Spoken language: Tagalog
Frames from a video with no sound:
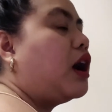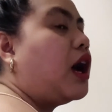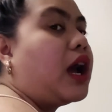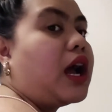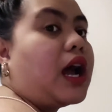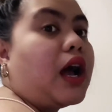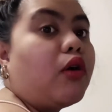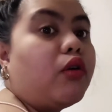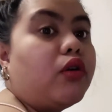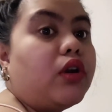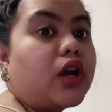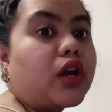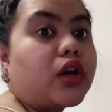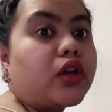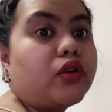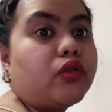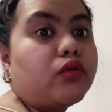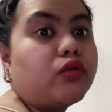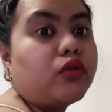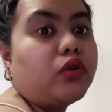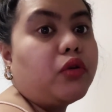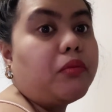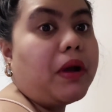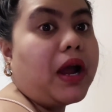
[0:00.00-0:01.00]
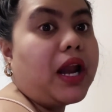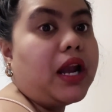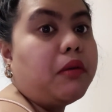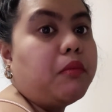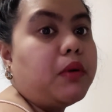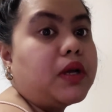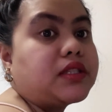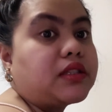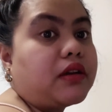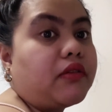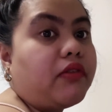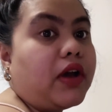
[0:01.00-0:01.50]
ako lang yung
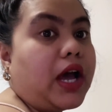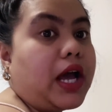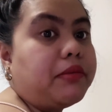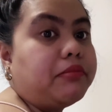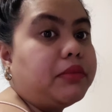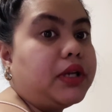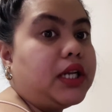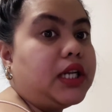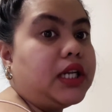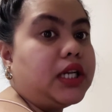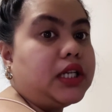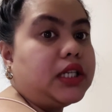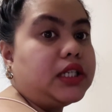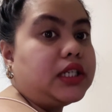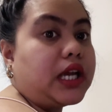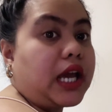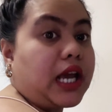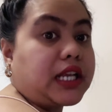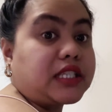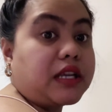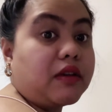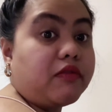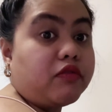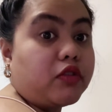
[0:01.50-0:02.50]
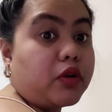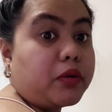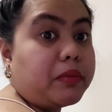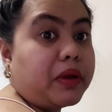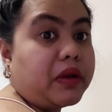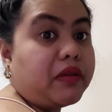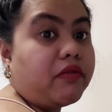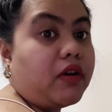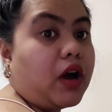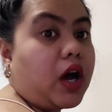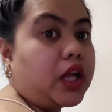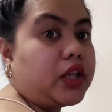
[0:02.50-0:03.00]
lumalabas sa family, except for my
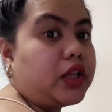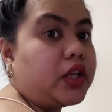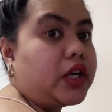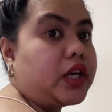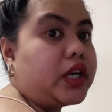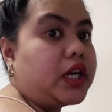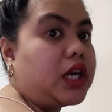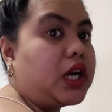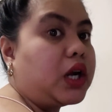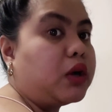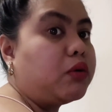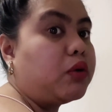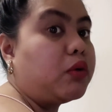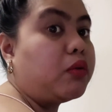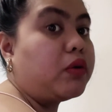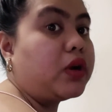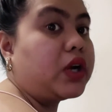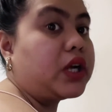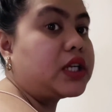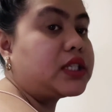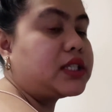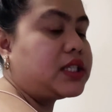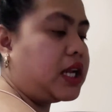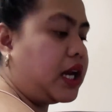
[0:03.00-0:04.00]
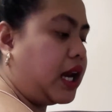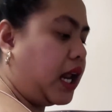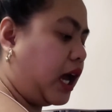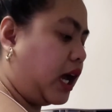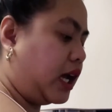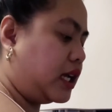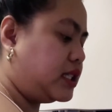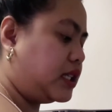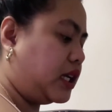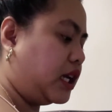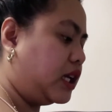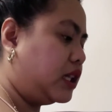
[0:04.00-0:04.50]
father na nagwo-work sila
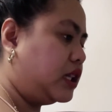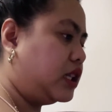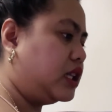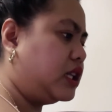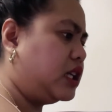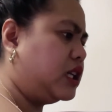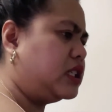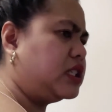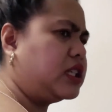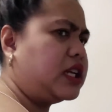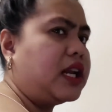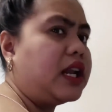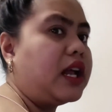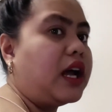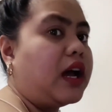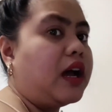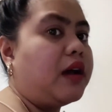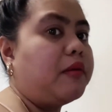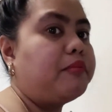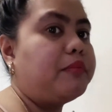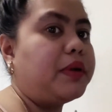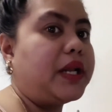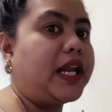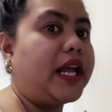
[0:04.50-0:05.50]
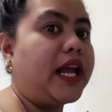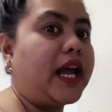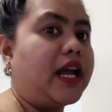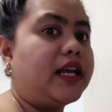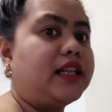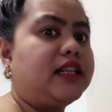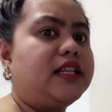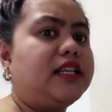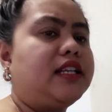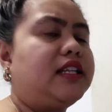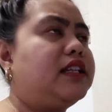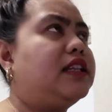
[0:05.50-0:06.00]
kasi hindi sila, pinaya,
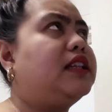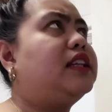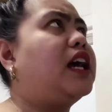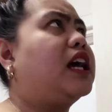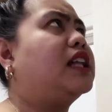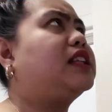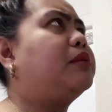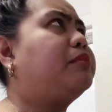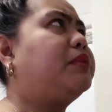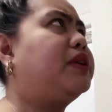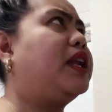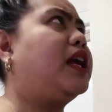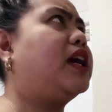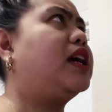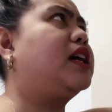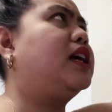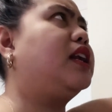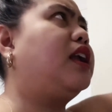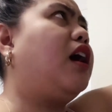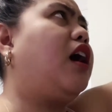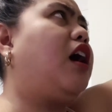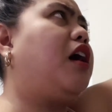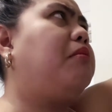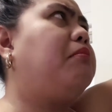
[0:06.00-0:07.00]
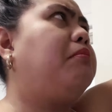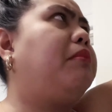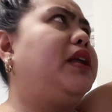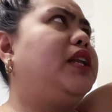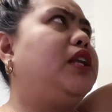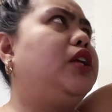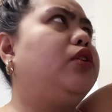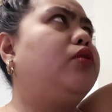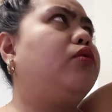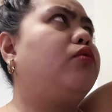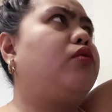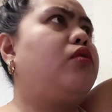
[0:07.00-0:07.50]
hindi, hindi ata pinayagan ng company
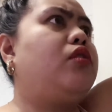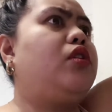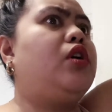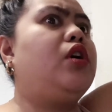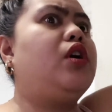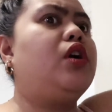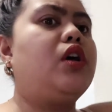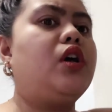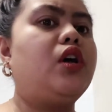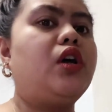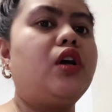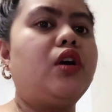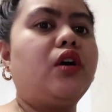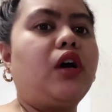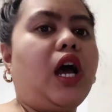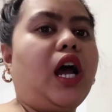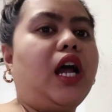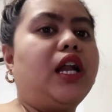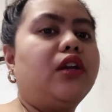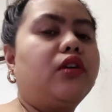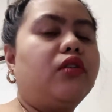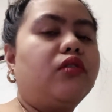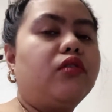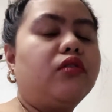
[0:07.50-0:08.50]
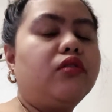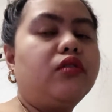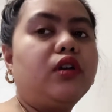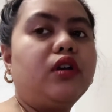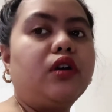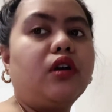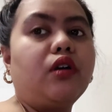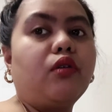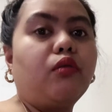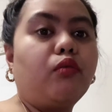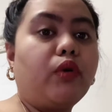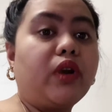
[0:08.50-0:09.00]
yung ano,
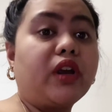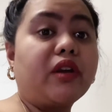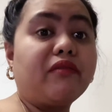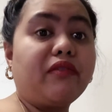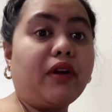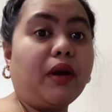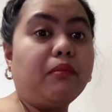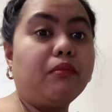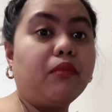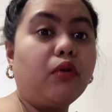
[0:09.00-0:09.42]
work from